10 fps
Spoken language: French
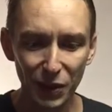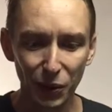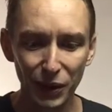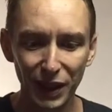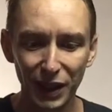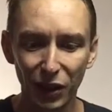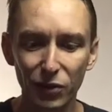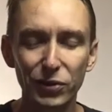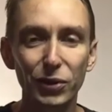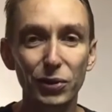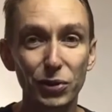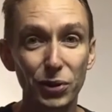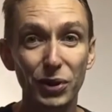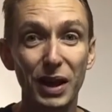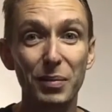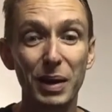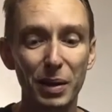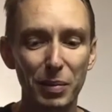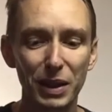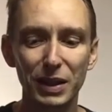on est enfant de Dieu, aimé
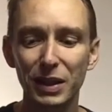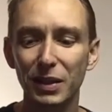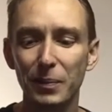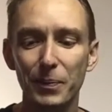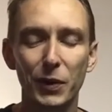et béni.